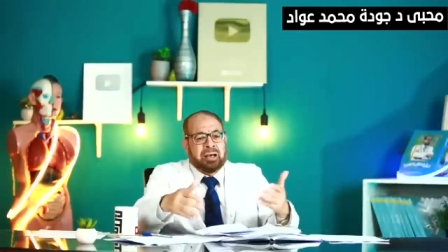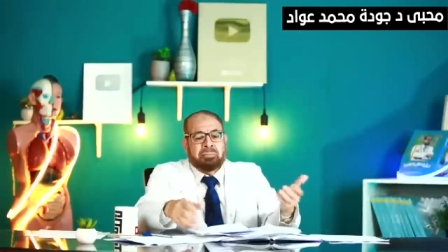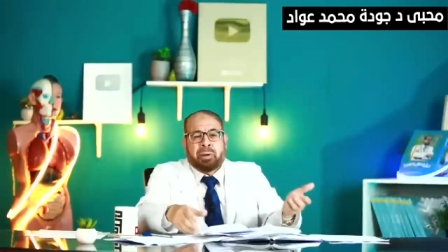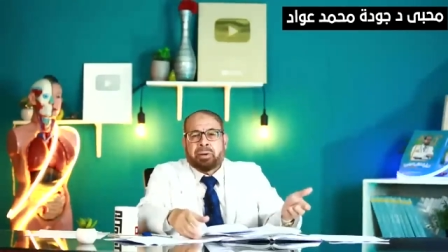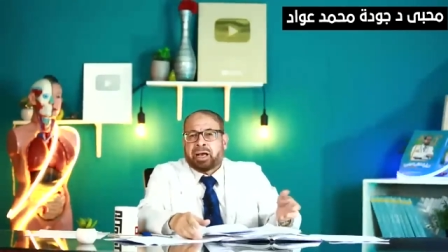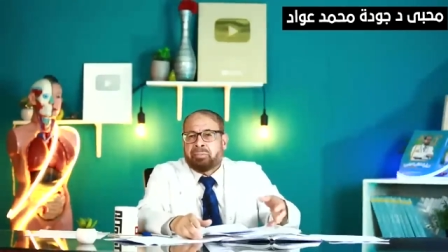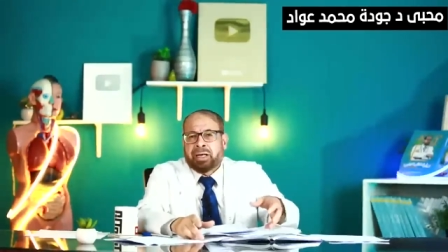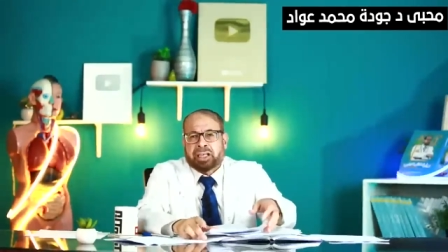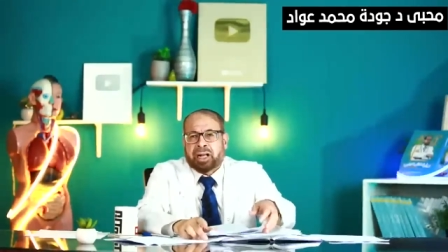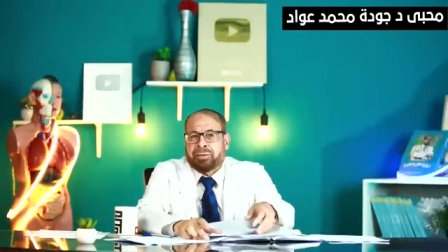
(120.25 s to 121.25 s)
ما
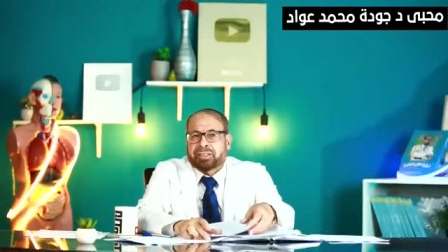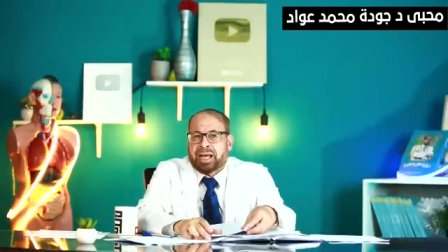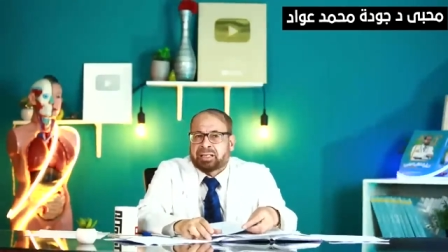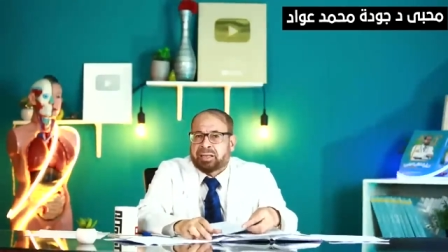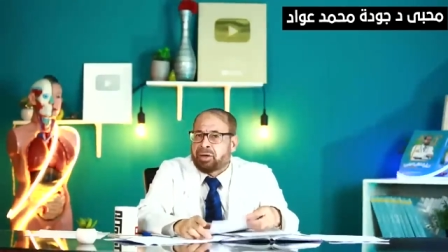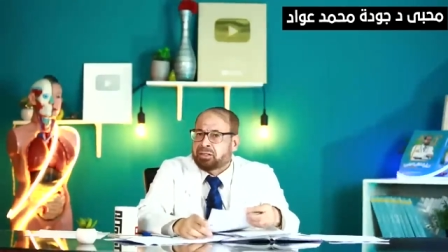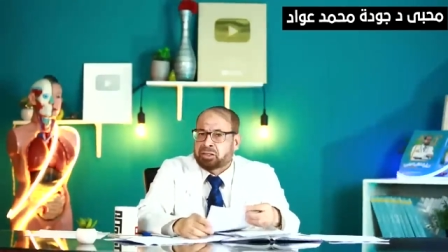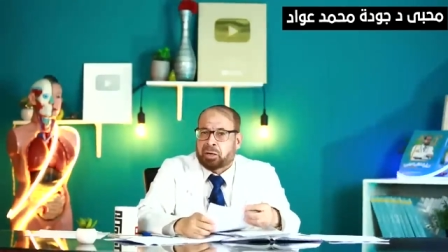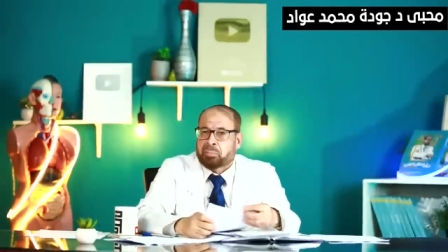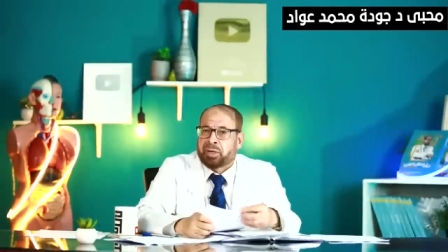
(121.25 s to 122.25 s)
بكملش خمس دقايق ده ما
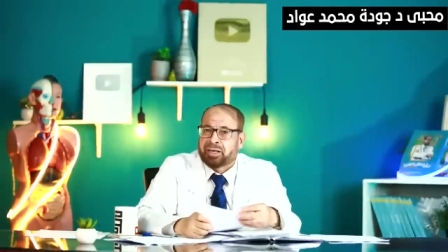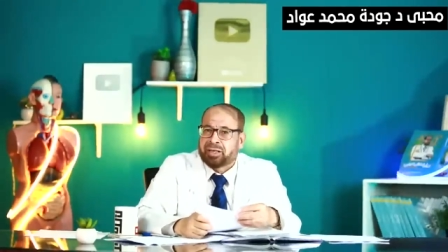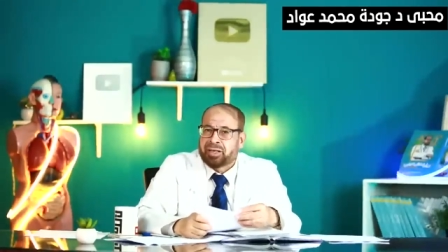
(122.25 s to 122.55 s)
يرضيش ربنا